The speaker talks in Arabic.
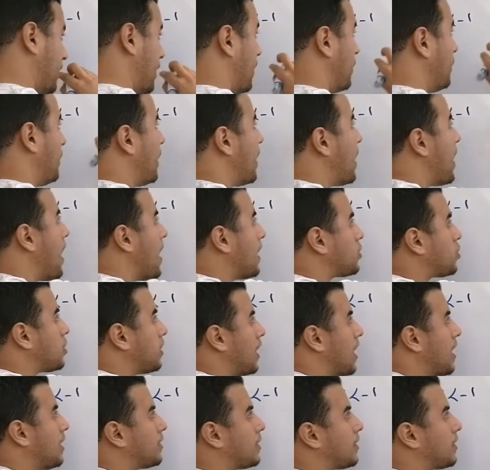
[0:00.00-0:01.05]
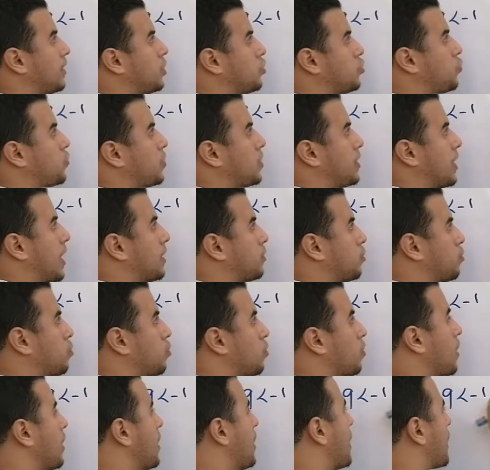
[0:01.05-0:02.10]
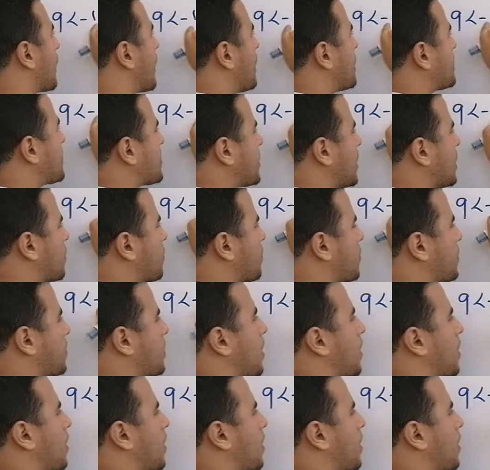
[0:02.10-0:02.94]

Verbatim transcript: يعني هاد العدد اللي شتين هاد كو كان صغر من